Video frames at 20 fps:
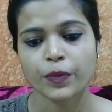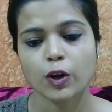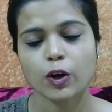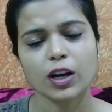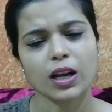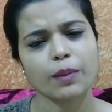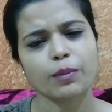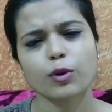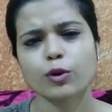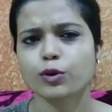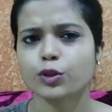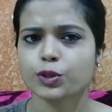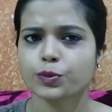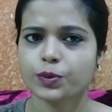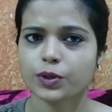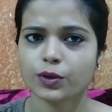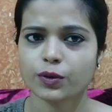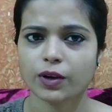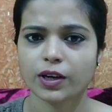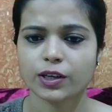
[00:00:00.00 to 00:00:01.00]
और आपको कुछ
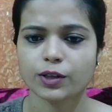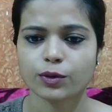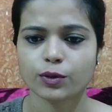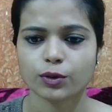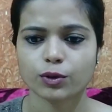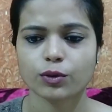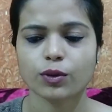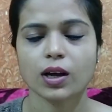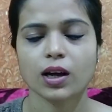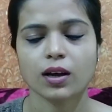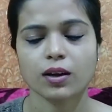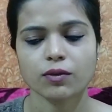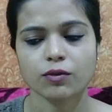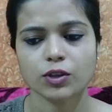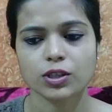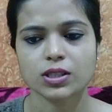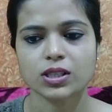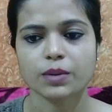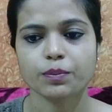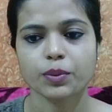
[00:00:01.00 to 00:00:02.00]
भी क्वेरी हो तो हाँ
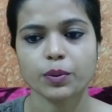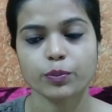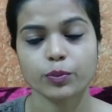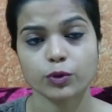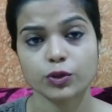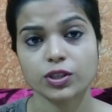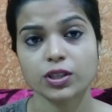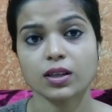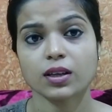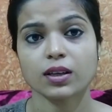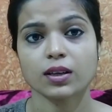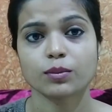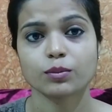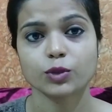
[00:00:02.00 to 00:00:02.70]
व्हाट्सएप पे पूछे